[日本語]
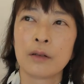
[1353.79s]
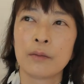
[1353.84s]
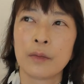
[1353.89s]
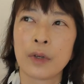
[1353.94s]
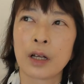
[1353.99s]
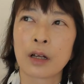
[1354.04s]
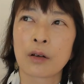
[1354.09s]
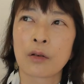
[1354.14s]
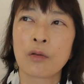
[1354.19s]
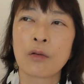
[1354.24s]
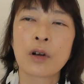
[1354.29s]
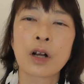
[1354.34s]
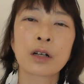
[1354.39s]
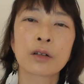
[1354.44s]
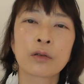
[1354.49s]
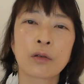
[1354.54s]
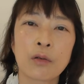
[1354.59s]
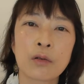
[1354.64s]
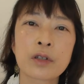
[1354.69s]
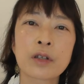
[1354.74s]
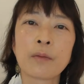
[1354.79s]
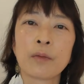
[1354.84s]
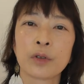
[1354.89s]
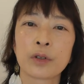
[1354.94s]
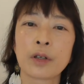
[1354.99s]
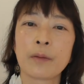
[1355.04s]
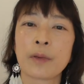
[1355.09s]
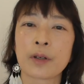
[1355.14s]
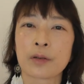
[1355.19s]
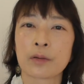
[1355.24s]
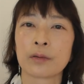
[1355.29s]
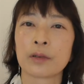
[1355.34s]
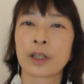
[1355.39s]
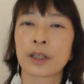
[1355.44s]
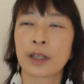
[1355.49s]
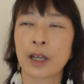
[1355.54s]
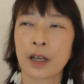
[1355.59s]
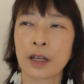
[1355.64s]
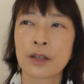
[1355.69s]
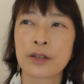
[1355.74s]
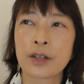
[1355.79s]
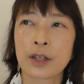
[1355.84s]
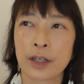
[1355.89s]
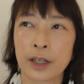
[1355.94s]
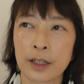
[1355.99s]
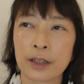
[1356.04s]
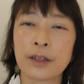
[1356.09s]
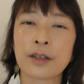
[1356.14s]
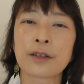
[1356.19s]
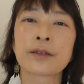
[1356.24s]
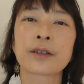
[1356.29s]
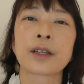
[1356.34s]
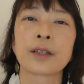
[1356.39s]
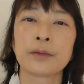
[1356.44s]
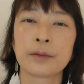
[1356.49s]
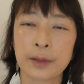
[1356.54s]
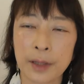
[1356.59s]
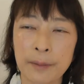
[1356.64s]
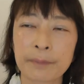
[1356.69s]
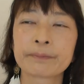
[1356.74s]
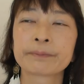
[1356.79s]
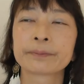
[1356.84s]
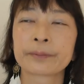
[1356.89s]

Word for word: まあ合格講座持ってばそんな大変じゃないんですけどね。